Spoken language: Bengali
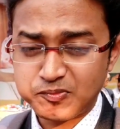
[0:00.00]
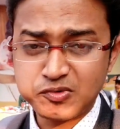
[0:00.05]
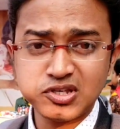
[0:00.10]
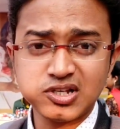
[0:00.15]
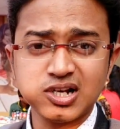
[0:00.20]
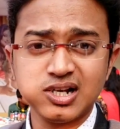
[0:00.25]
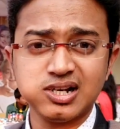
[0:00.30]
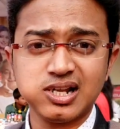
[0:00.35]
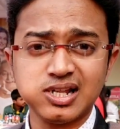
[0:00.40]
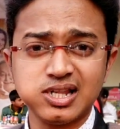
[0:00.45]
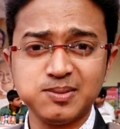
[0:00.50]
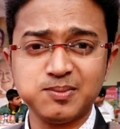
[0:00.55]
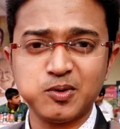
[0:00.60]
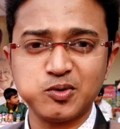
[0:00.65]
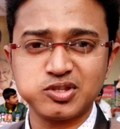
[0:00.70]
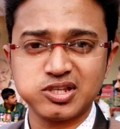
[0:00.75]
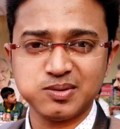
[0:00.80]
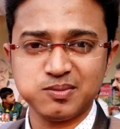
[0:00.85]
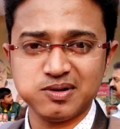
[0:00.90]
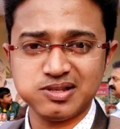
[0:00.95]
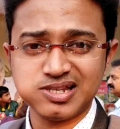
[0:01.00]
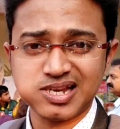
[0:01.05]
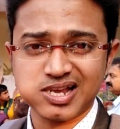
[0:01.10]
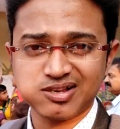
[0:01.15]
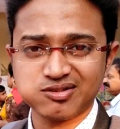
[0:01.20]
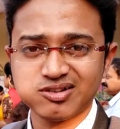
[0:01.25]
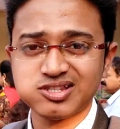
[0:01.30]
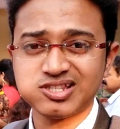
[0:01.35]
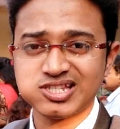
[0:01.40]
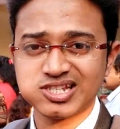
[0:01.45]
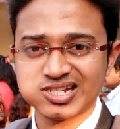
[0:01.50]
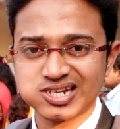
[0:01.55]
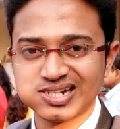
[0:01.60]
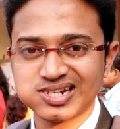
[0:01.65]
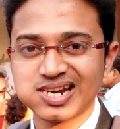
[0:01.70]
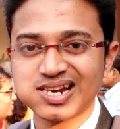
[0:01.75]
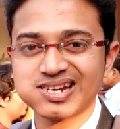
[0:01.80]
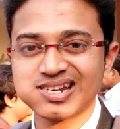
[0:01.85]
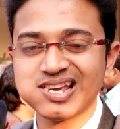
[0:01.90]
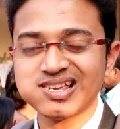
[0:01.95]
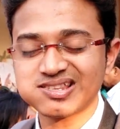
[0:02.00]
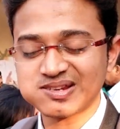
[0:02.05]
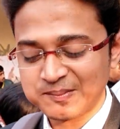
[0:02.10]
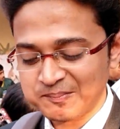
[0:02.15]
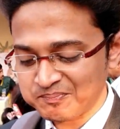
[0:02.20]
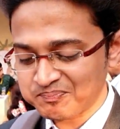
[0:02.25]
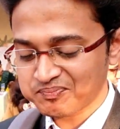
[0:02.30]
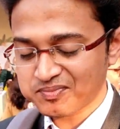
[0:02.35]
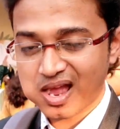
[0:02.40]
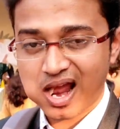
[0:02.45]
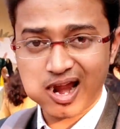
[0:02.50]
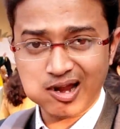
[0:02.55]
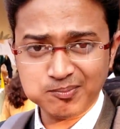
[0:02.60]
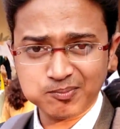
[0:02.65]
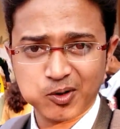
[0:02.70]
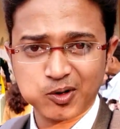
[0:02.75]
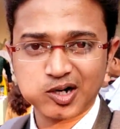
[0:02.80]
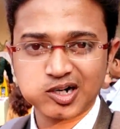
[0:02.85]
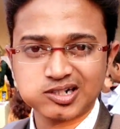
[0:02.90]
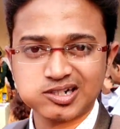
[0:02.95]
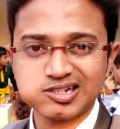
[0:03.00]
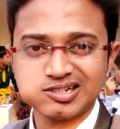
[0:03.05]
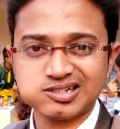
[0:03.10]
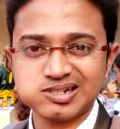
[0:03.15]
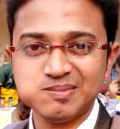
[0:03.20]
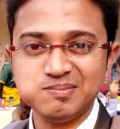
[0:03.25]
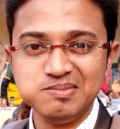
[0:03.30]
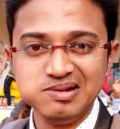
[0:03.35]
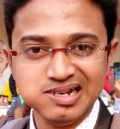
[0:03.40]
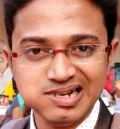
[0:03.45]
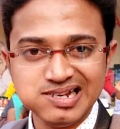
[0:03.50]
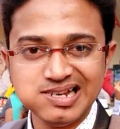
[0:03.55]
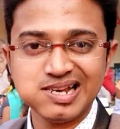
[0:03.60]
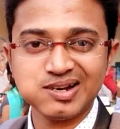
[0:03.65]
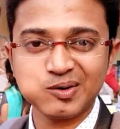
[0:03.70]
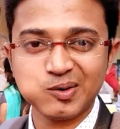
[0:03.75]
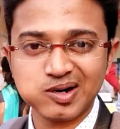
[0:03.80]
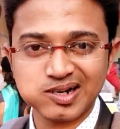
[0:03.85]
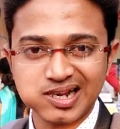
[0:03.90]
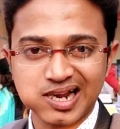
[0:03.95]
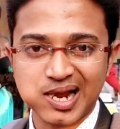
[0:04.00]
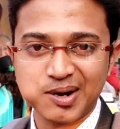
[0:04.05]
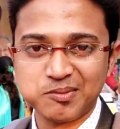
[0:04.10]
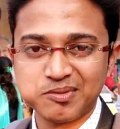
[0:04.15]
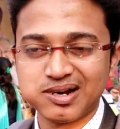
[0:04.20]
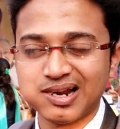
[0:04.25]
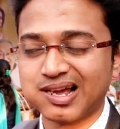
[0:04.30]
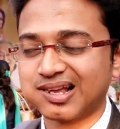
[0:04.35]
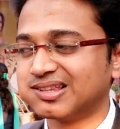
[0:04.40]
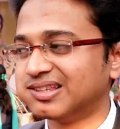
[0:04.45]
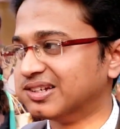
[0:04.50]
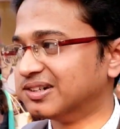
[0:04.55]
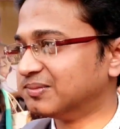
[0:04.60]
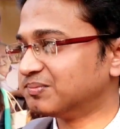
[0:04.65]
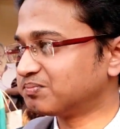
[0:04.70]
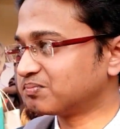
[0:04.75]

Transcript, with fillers: চিকেনটাতে পৌঁছে বলছি আসলে চিকেনটার টেস্ট আর এই পরোটার টেস্টটা মিলিয়ে রোলটা কেমন লাগছে